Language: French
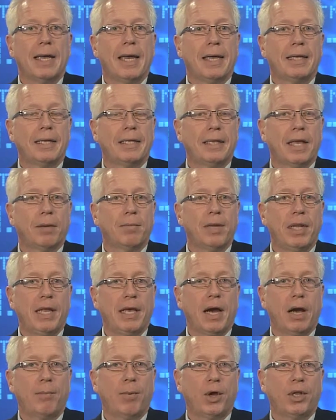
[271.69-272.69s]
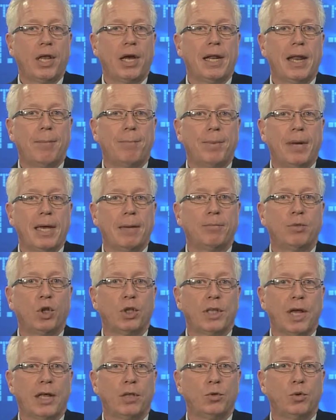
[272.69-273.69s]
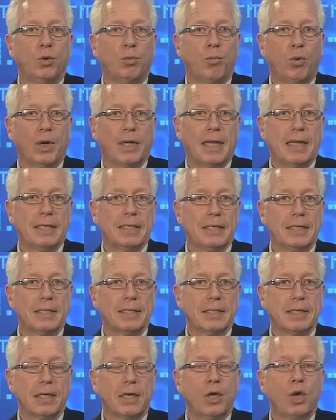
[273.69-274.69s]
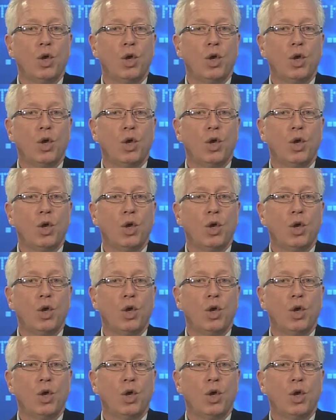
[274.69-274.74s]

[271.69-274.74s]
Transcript: est déterminée en prenant la prime de 32 points d'indice